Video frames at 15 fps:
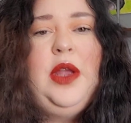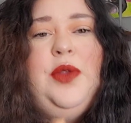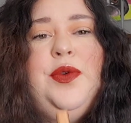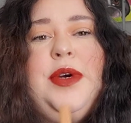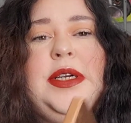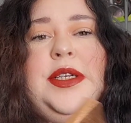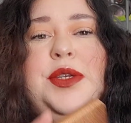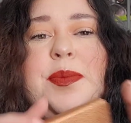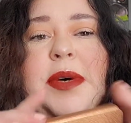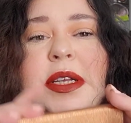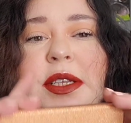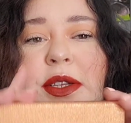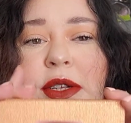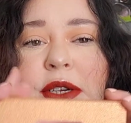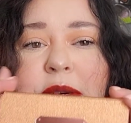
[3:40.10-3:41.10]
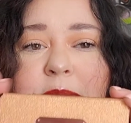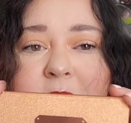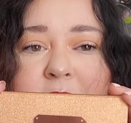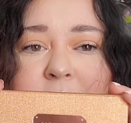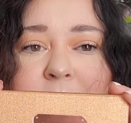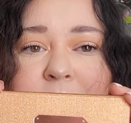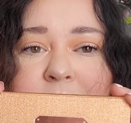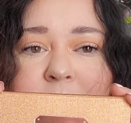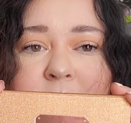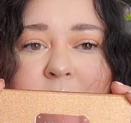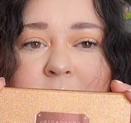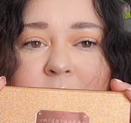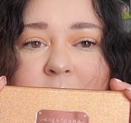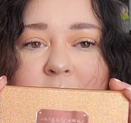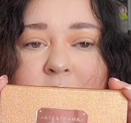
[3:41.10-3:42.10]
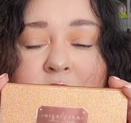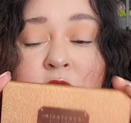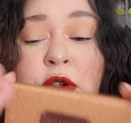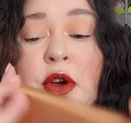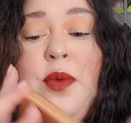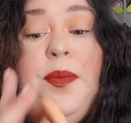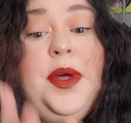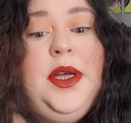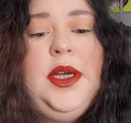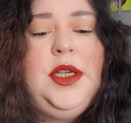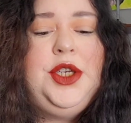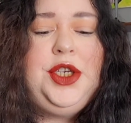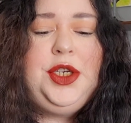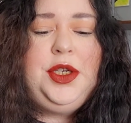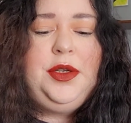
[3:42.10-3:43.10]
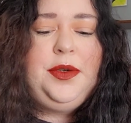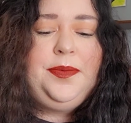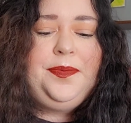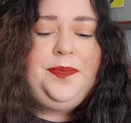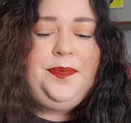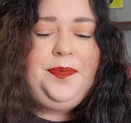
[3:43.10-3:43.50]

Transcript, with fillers: Donc, elle se présente comme ça. J'adore le packaging.